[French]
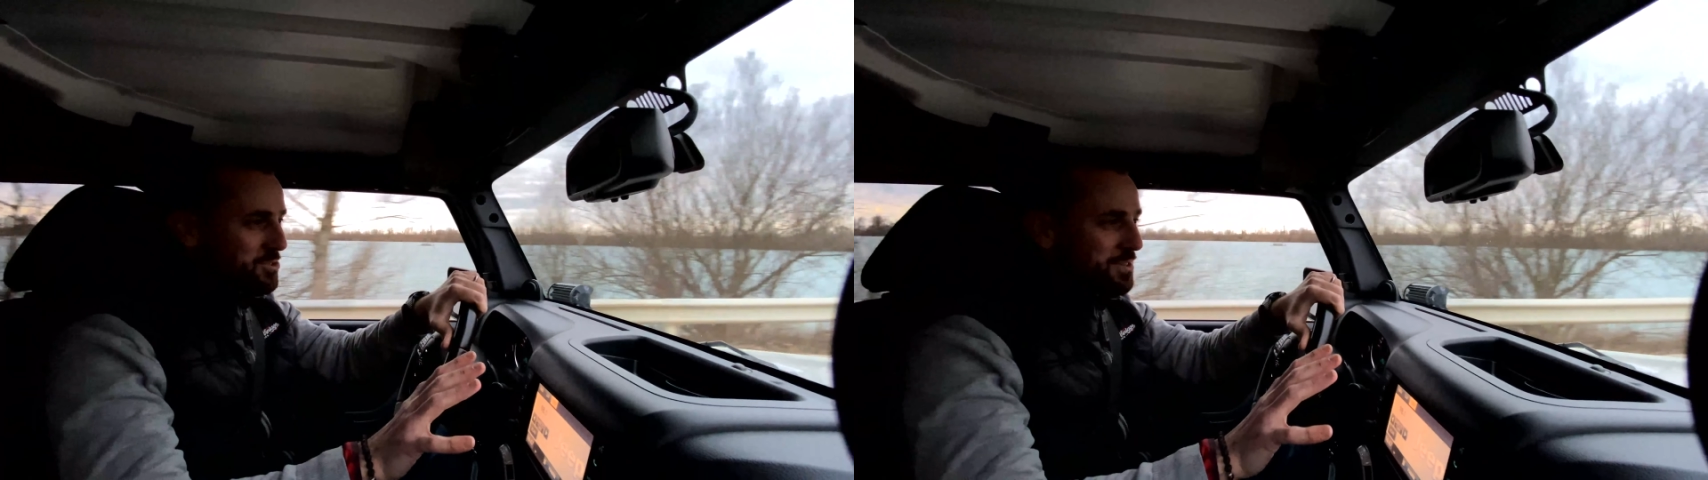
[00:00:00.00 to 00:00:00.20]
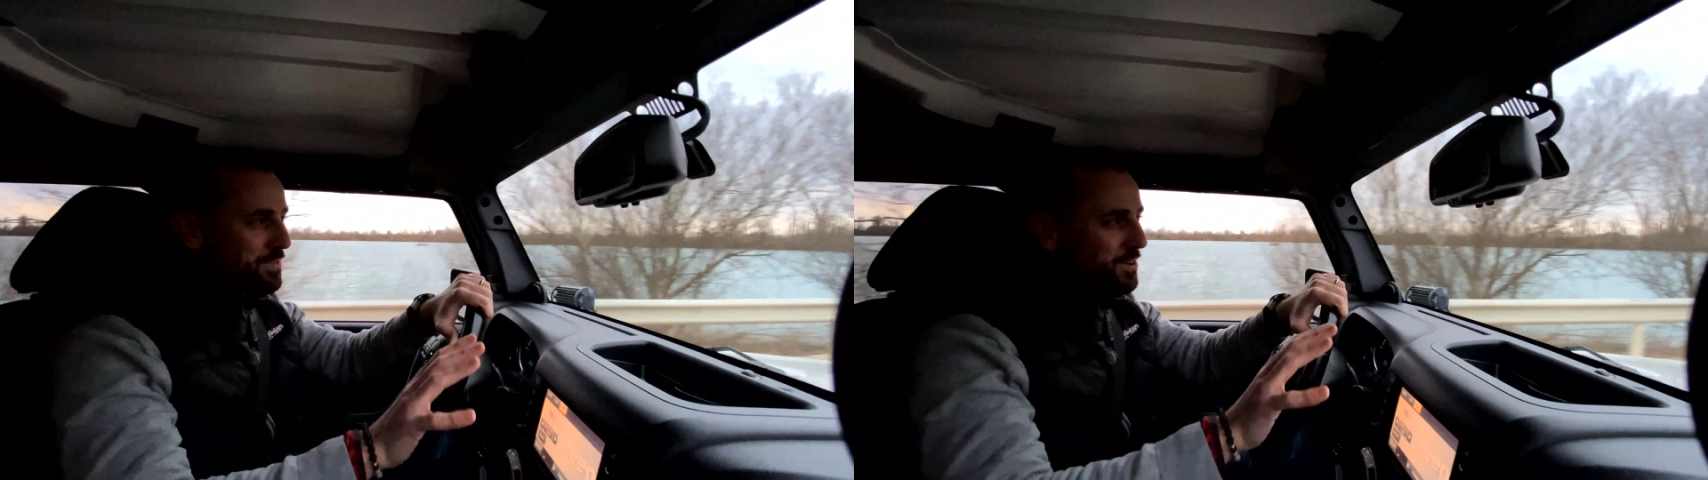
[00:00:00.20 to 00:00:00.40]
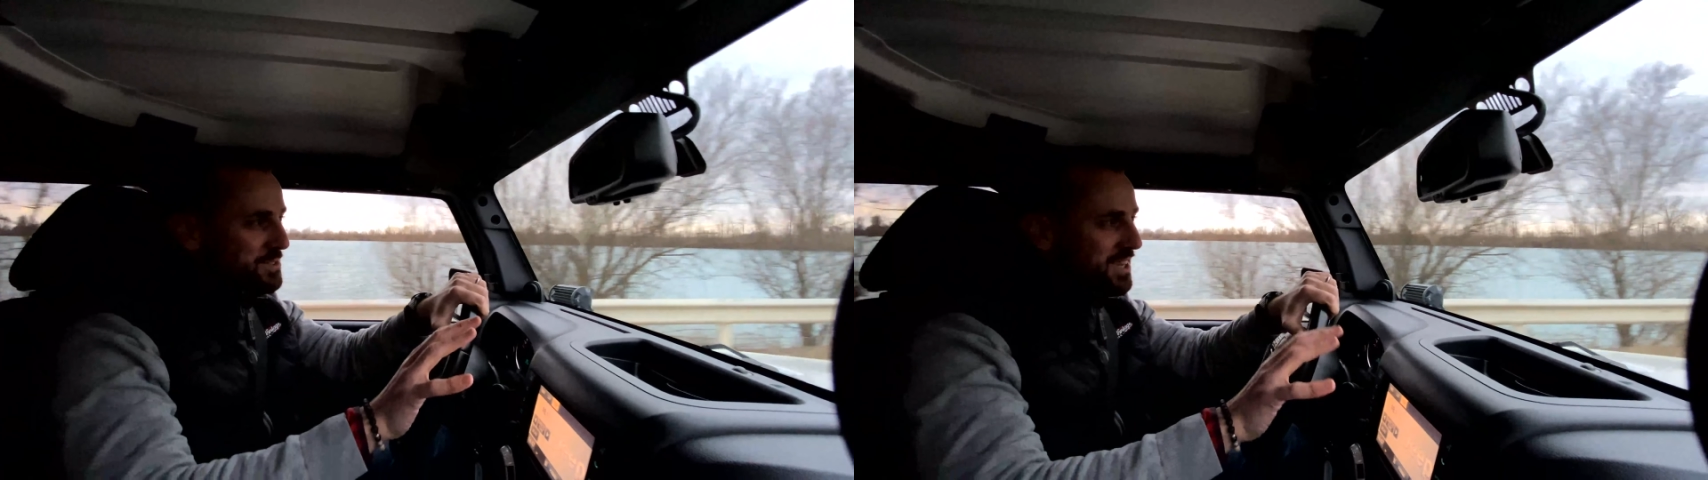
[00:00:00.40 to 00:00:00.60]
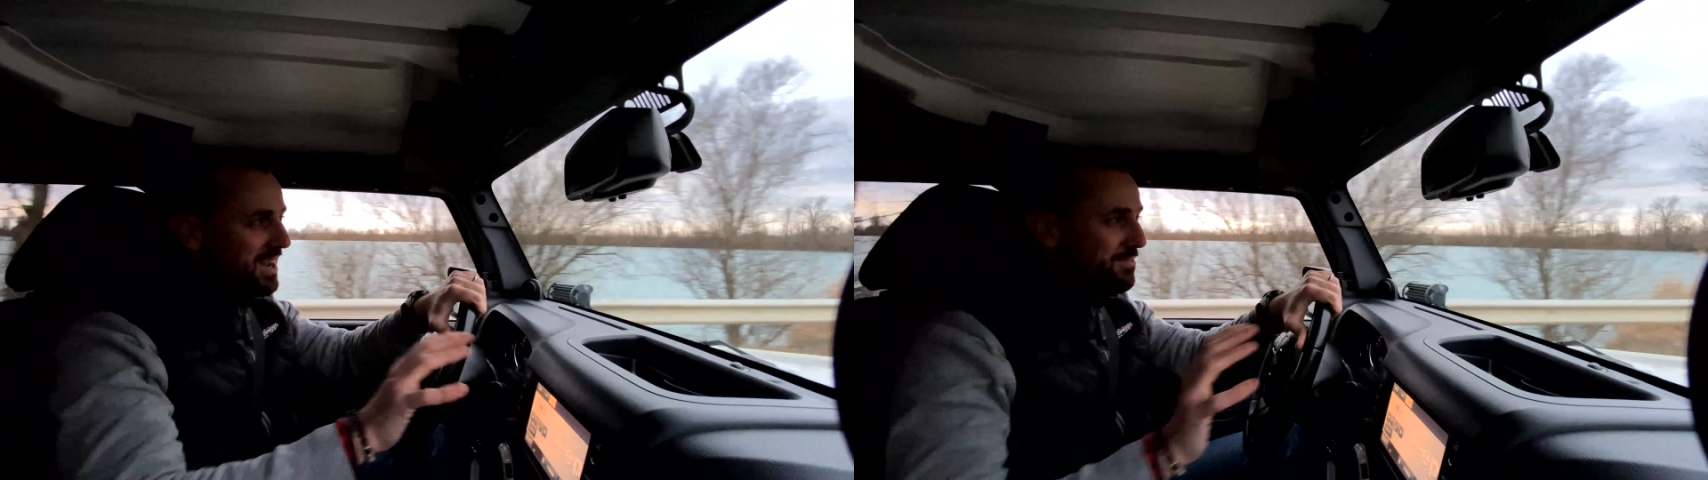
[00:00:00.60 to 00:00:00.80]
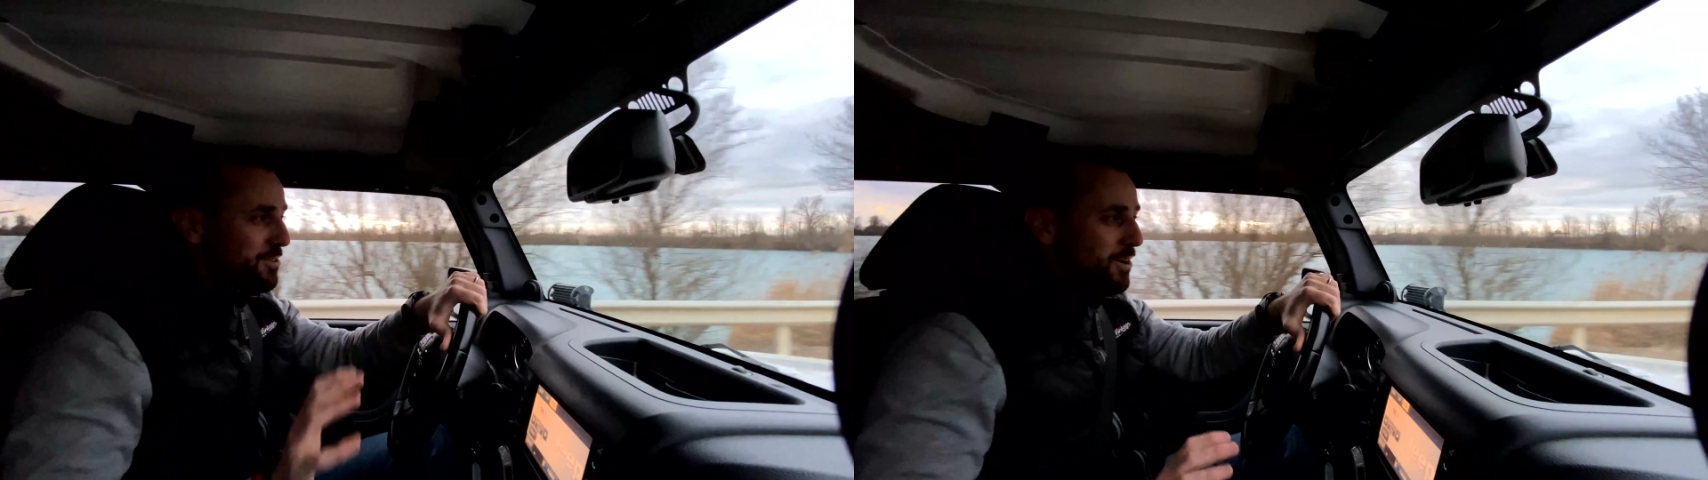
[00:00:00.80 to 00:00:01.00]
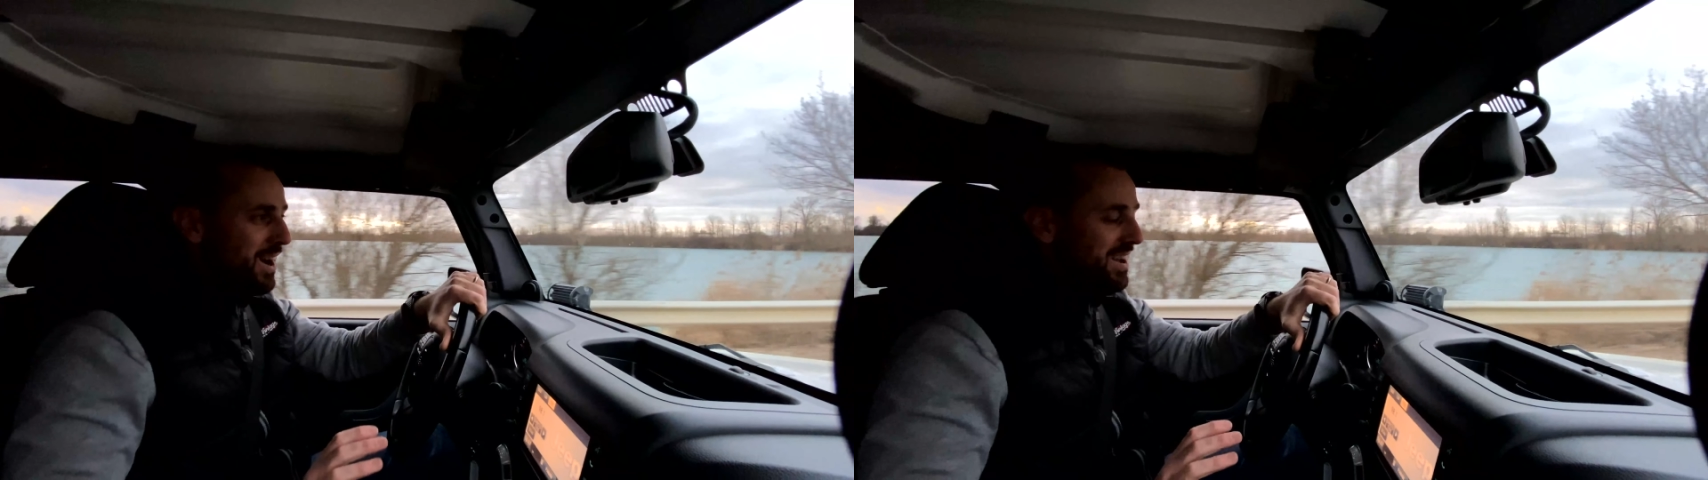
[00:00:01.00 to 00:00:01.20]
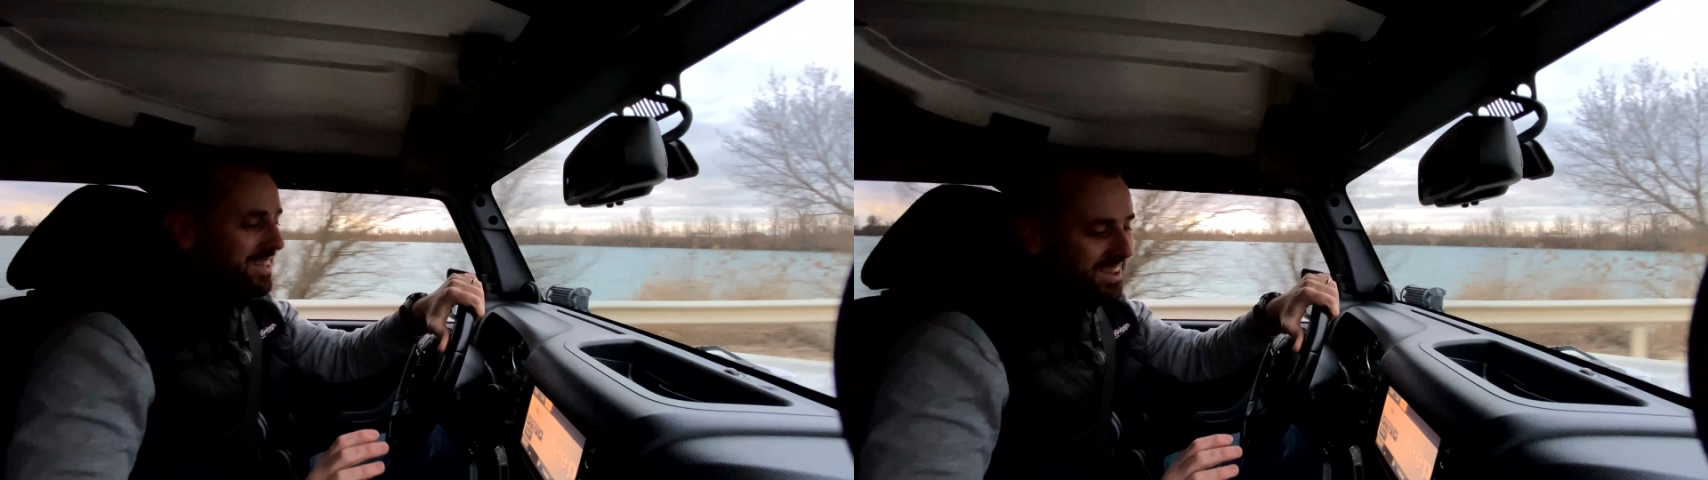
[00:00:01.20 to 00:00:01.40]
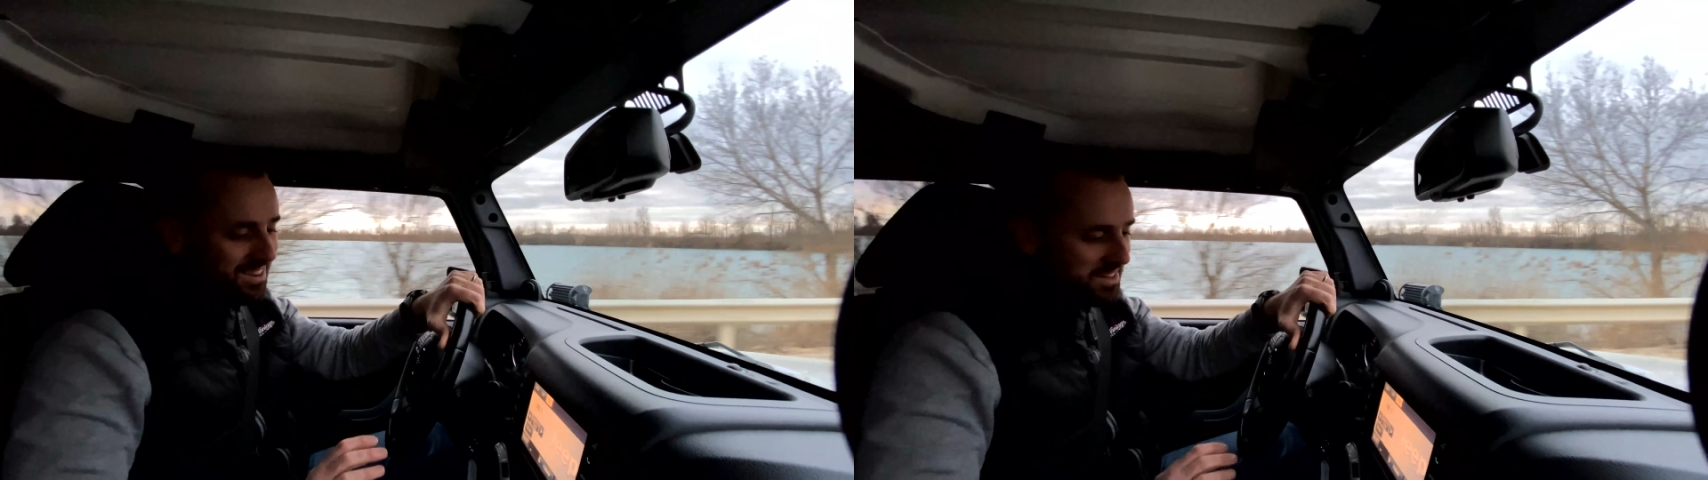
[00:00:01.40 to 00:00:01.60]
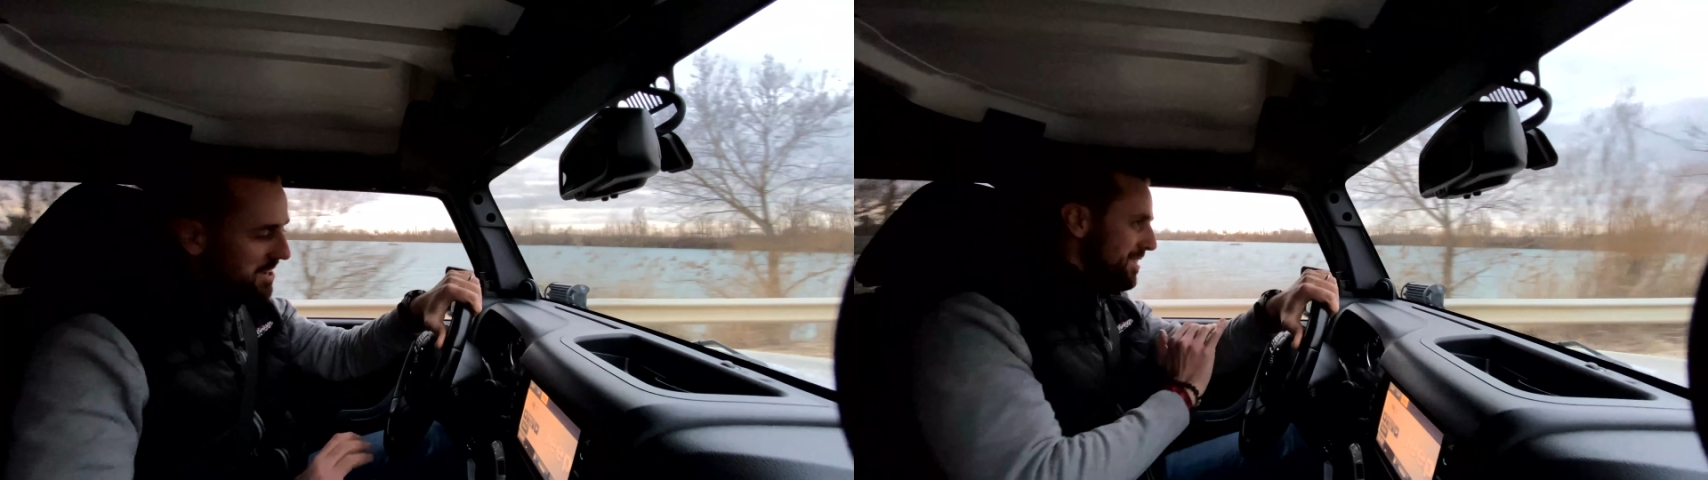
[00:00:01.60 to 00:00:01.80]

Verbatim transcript: différentiel avant, arrière,